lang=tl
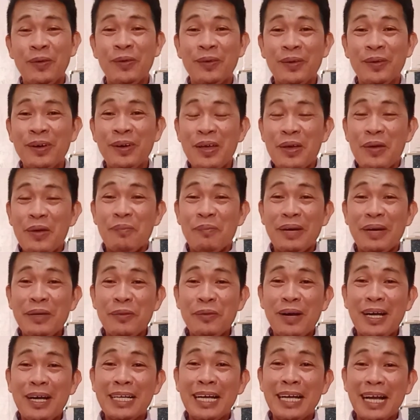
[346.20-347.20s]
mayroong
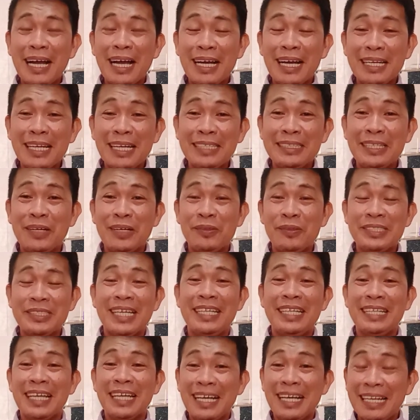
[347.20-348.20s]
may wagang aklat na
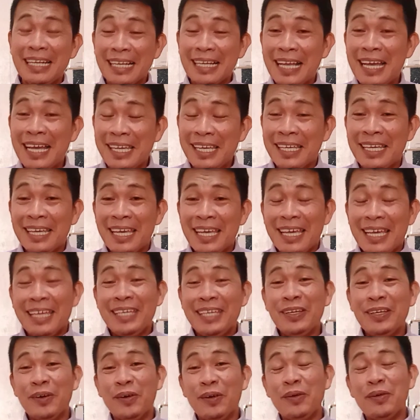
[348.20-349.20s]
kung saan nakalagay
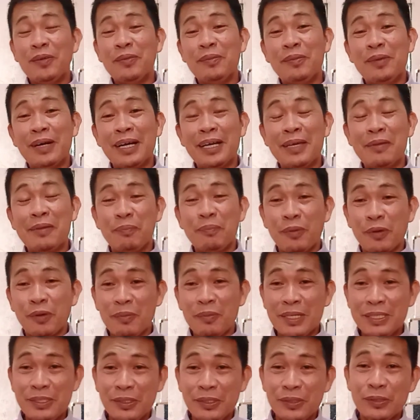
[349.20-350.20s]
yung mga
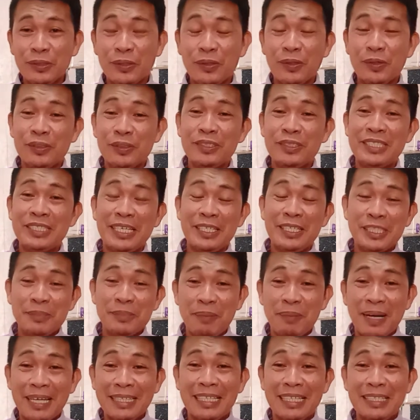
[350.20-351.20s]
impormasyon tungkol sa
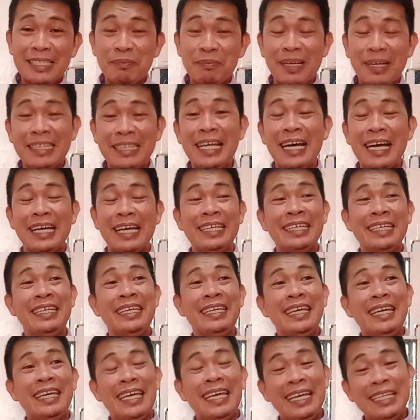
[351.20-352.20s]
espada ni
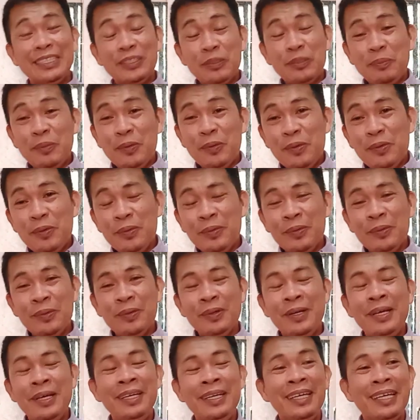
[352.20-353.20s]
Panday. Ito
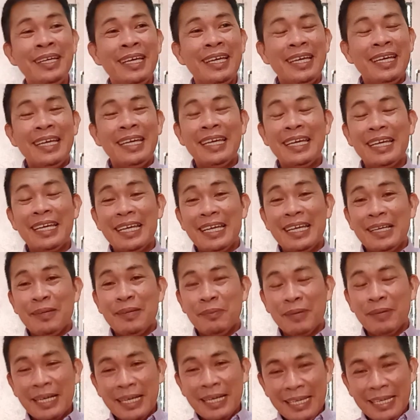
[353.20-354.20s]
pong
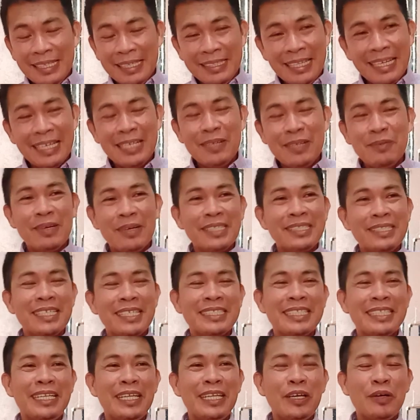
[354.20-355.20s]
mga elder ng
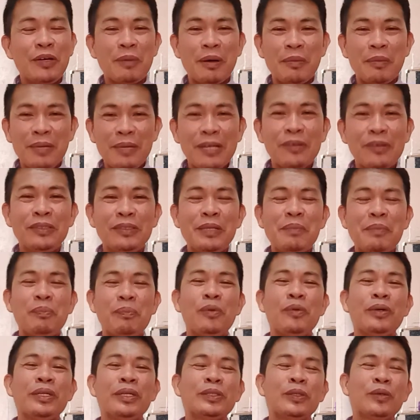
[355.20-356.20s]
mga saksi na ba, meron
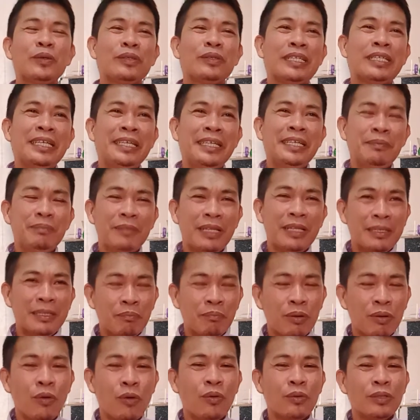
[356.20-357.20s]
din po itong lihim
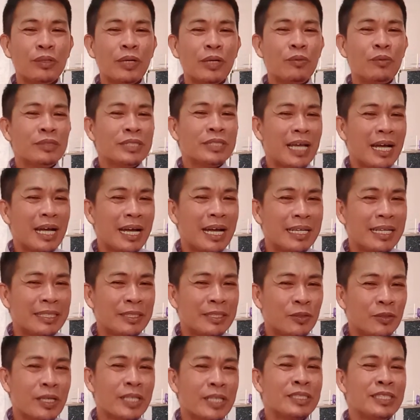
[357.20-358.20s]
na libro na kung
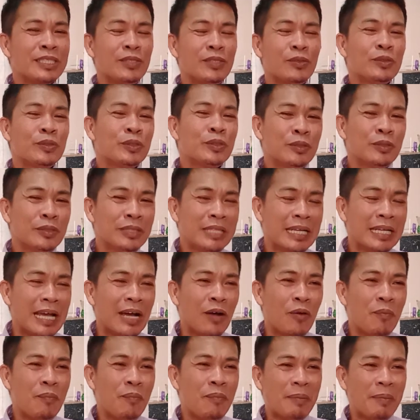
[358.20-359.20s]
saan yun ang sinusunod
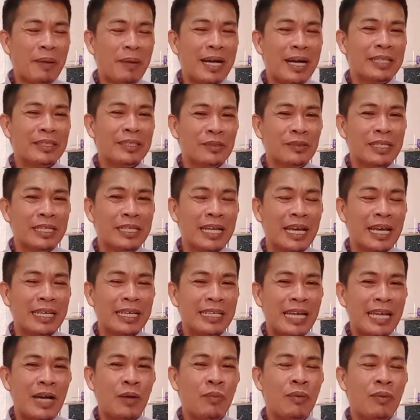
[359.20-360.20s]
nila kung paano
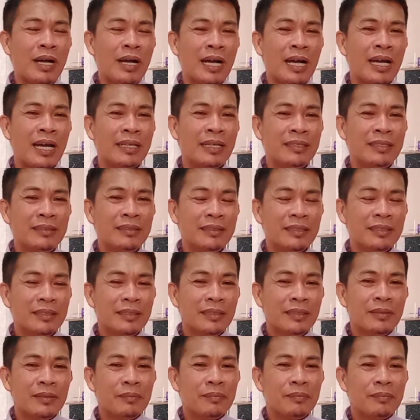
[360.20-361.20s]
nila hinahawakan
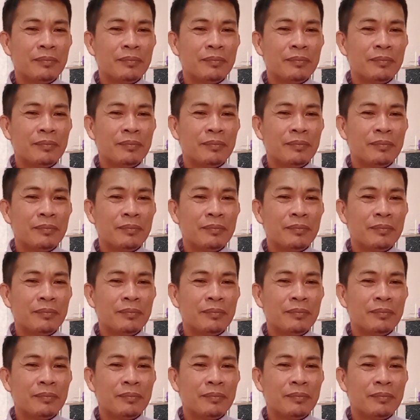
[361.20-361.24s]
